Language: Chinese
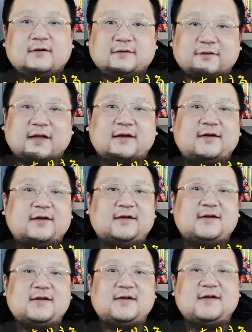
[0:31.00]
各位。
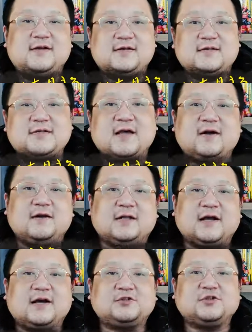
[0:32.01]
塞尔
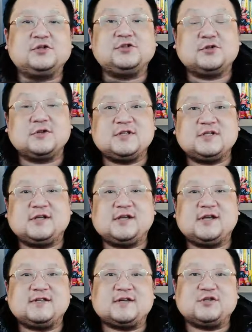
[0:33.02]
达传说系
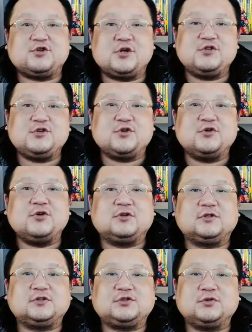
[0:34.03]
列在全球有
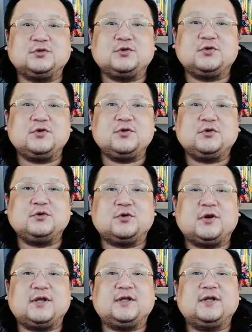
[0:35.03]
着众多拥
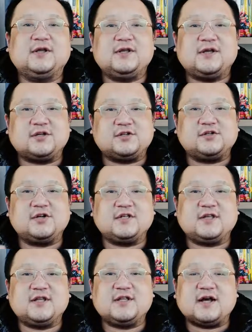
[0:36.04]
趸，也是任
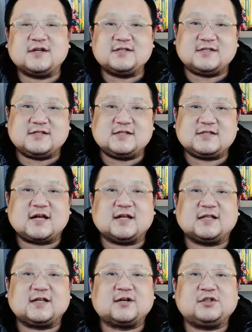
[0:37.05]
天堂旗下
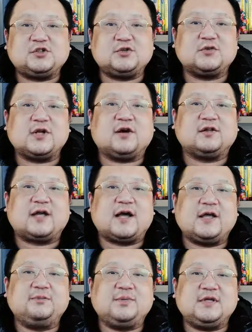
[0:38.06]
的一个重要的
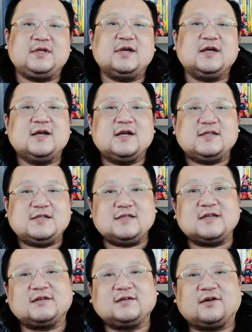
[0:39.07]
IP。即
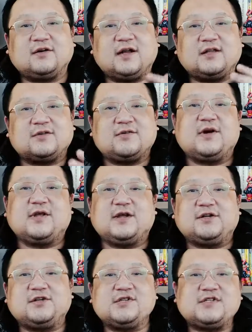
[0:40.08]
将到来的《旷
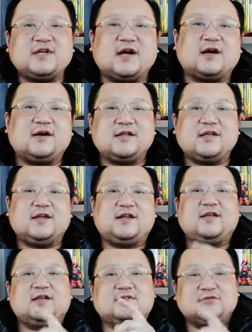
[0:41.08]
野之息二》也
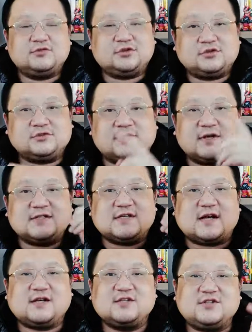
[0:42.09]
令无数玩
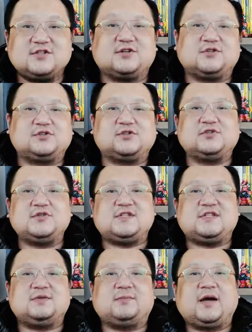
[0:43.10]
家翘首
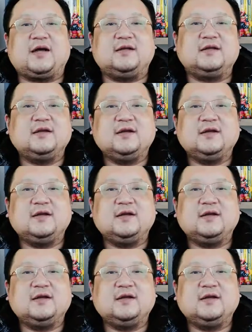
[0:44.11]
企盼。